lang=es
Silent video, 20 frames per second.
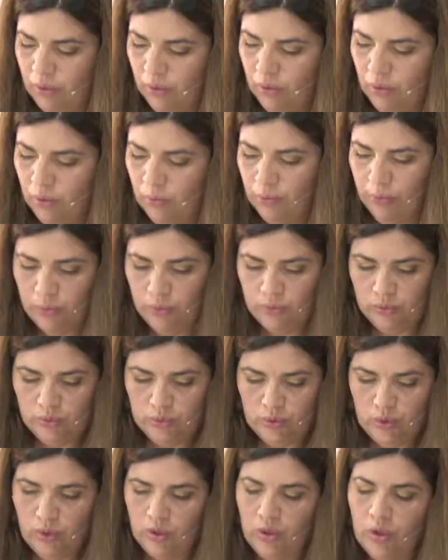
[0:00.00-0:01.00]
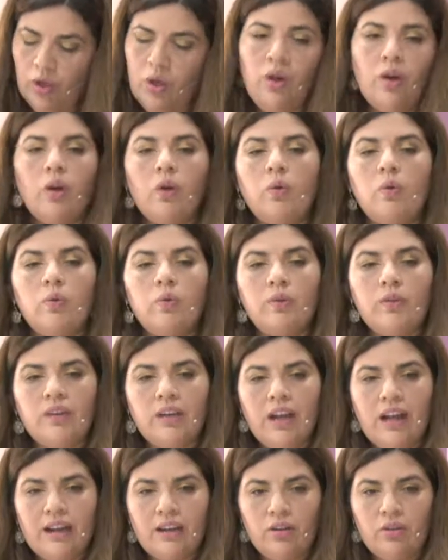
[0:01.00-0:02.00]
con un punto,
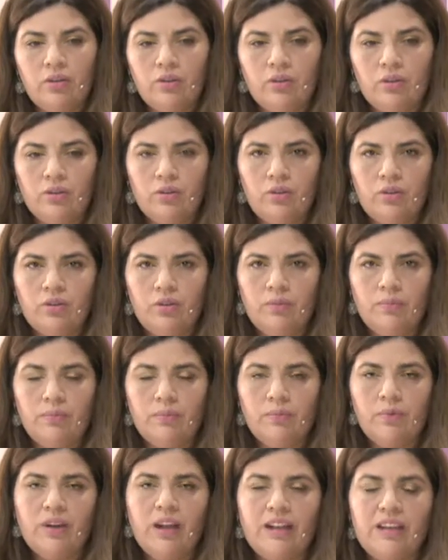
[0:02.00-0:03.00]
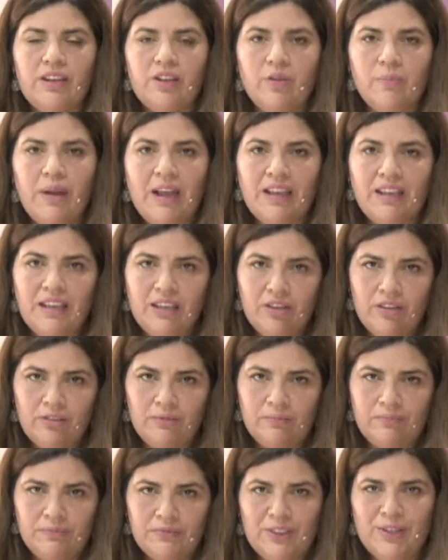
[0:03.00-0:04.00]
un aro, un anillo mágico,
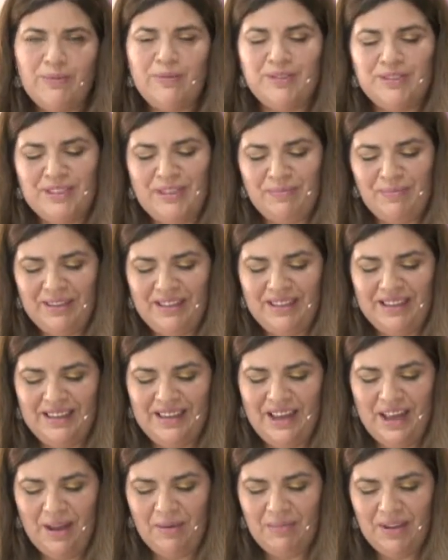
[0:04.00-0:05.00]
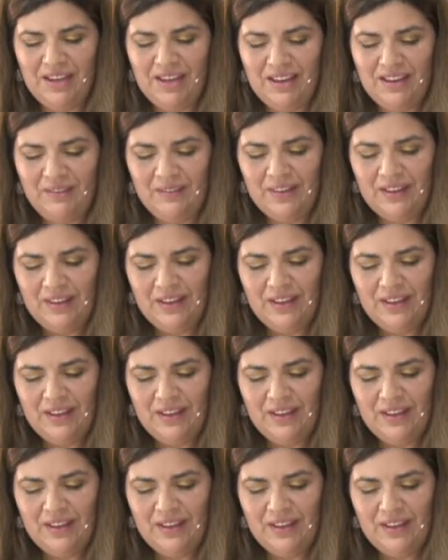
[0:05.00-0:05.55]
como siempre queridas amigas,